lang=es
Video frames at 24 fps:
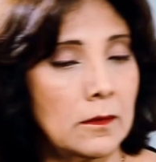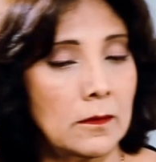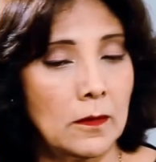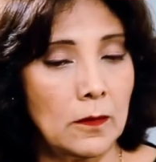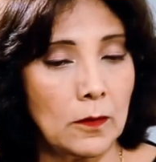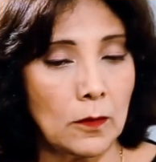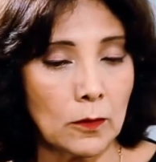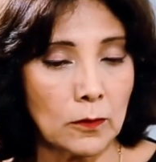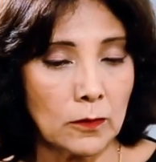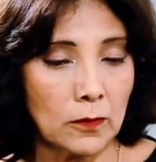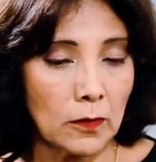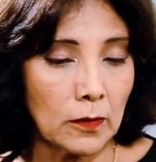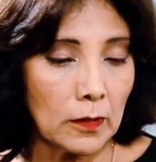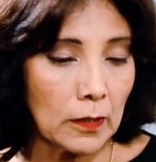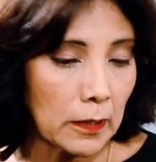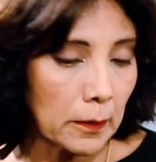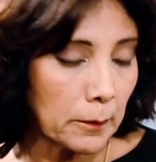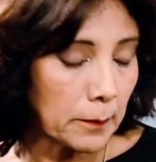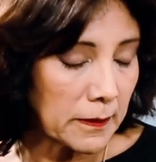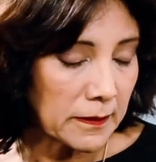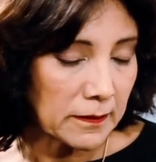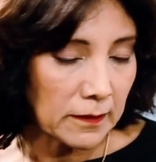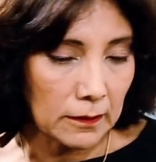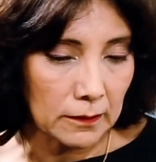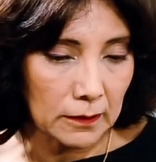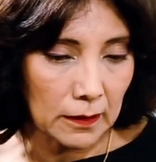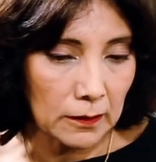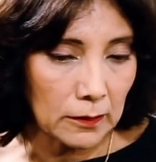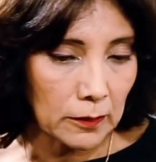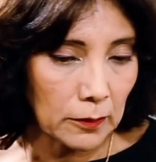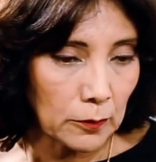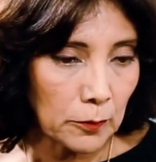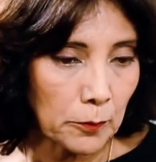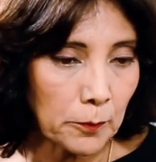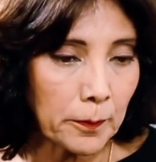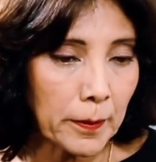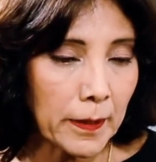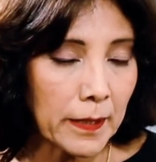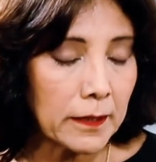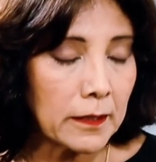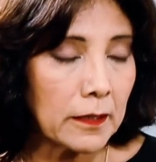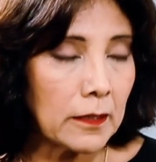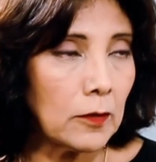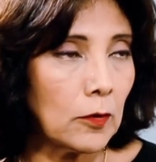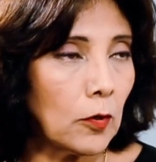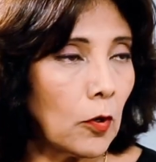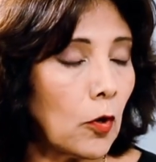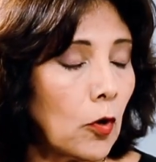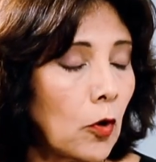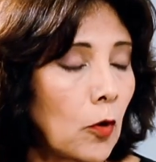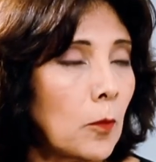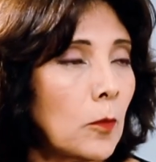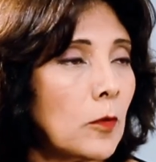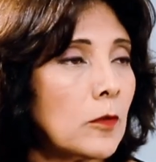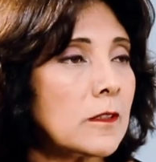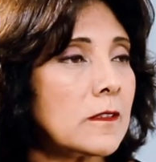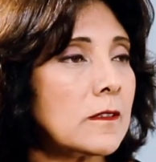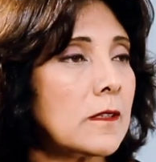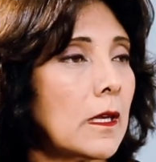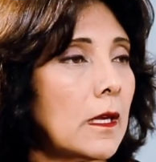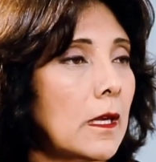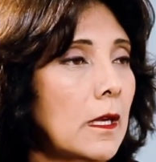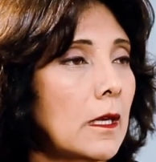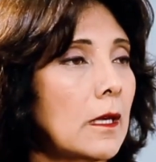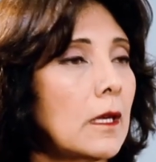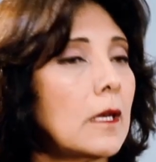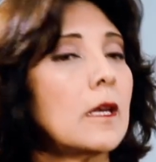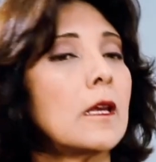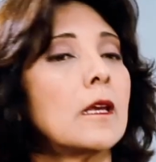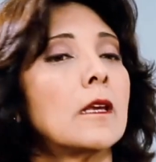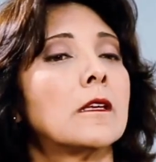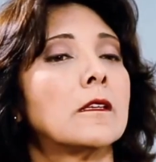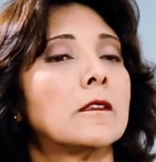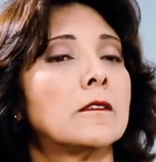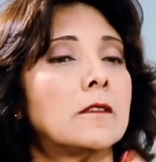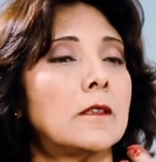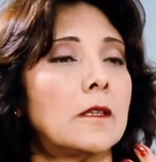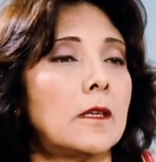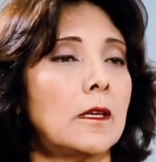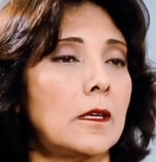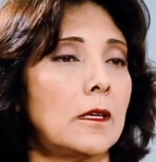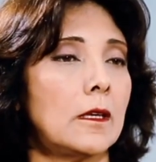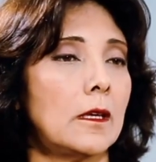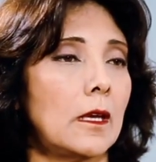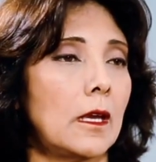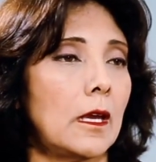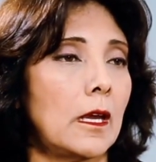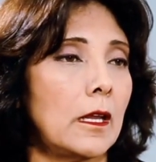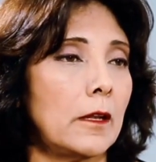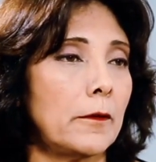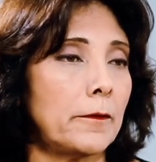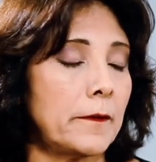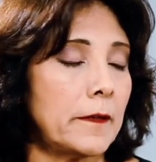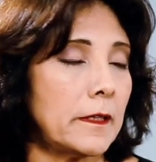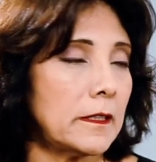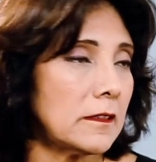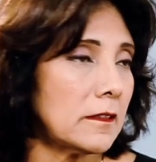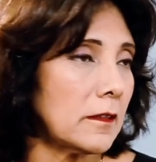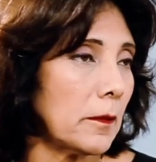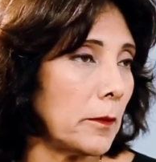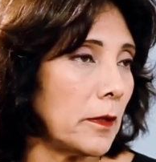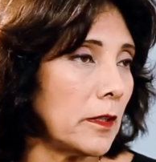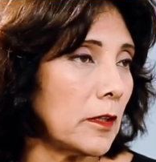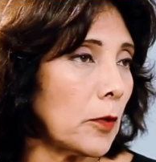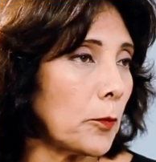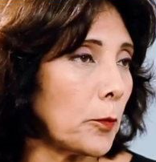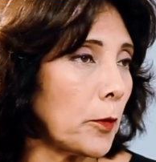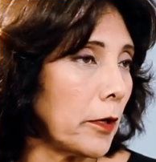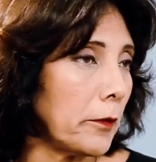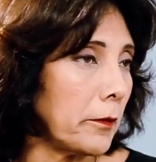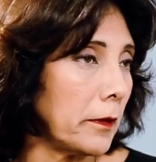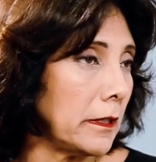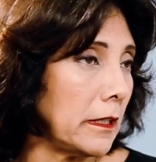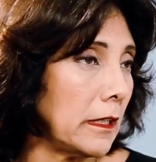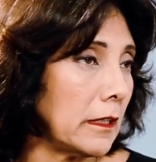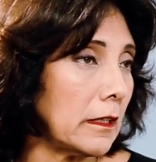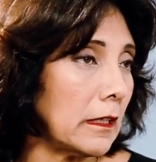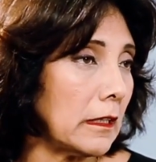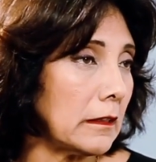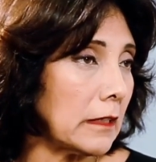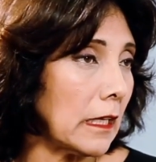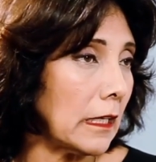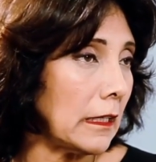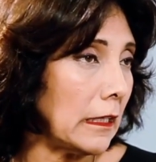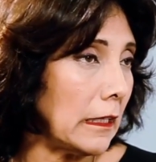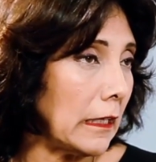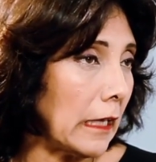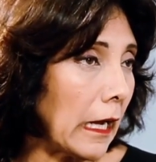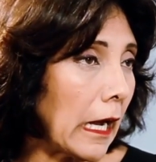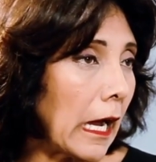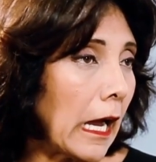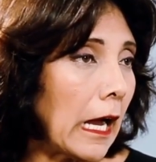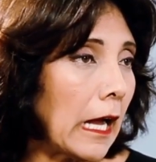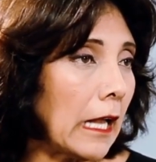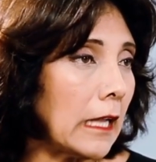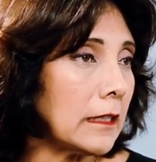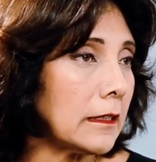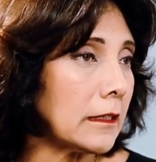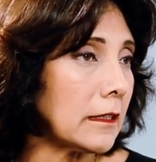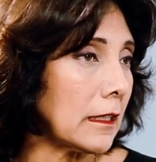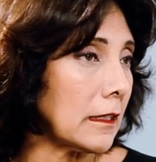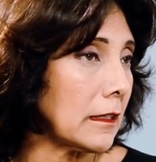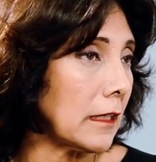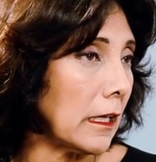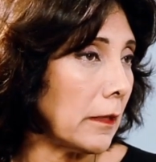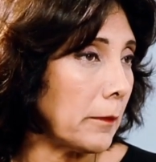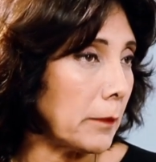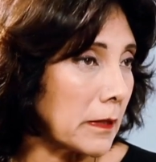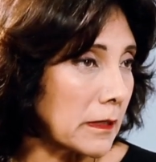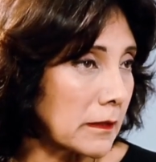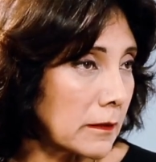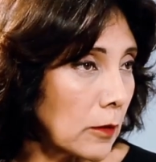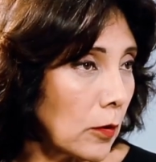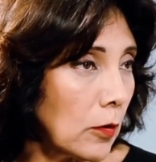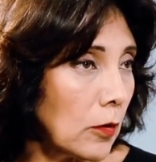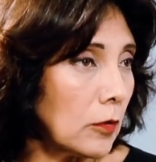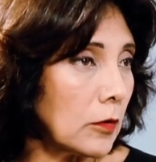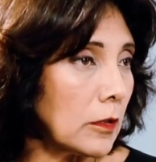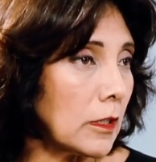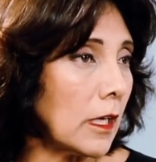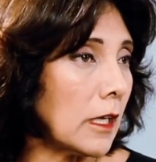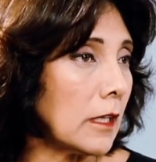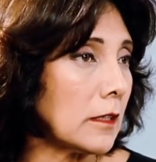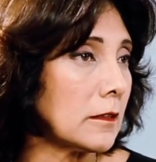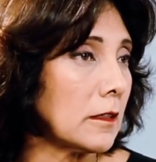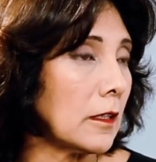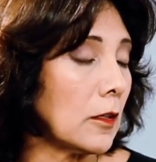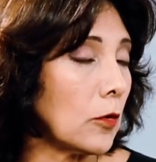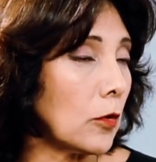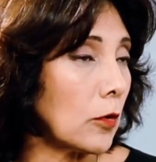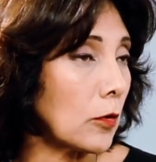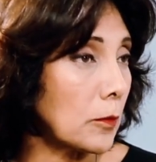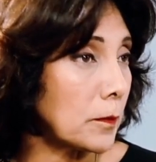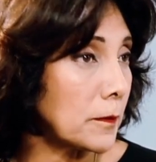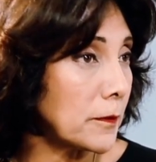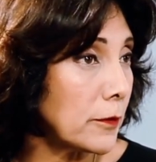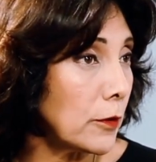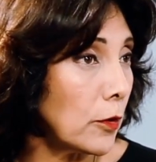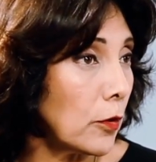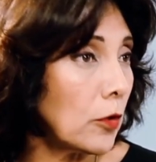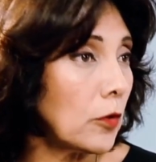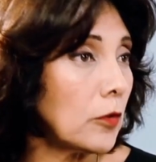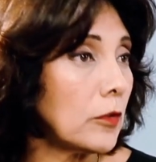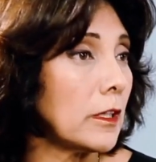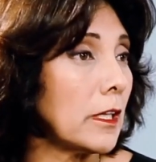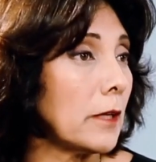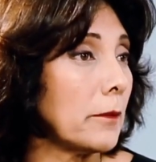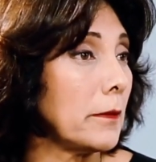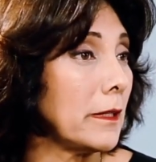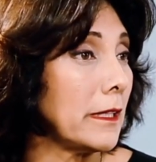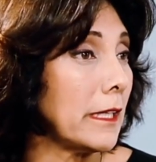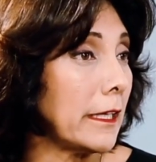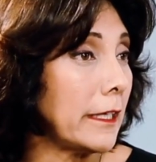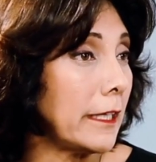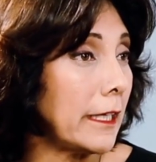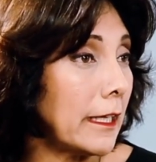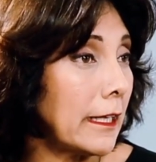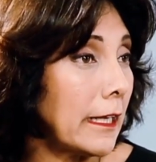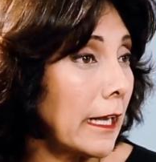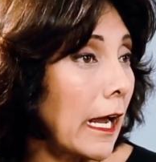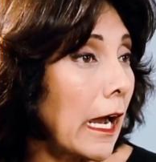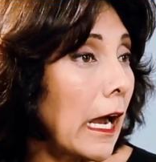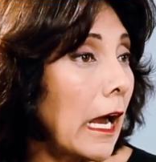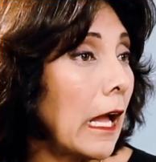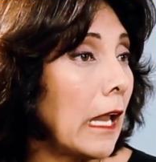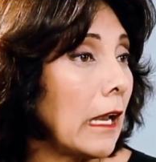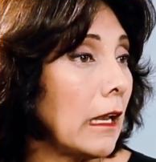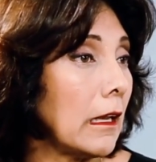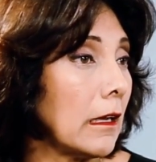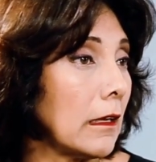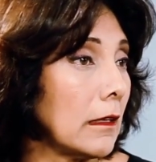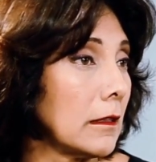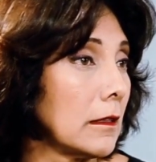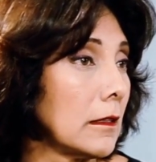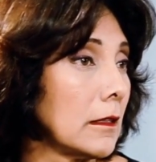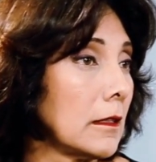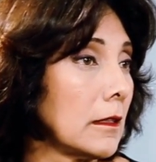Si yo soy el representante de un partido, ¿cómo se si el financiamiento puede venir de tal ilegal, trata de personas, de corrupción, de minería ilegal.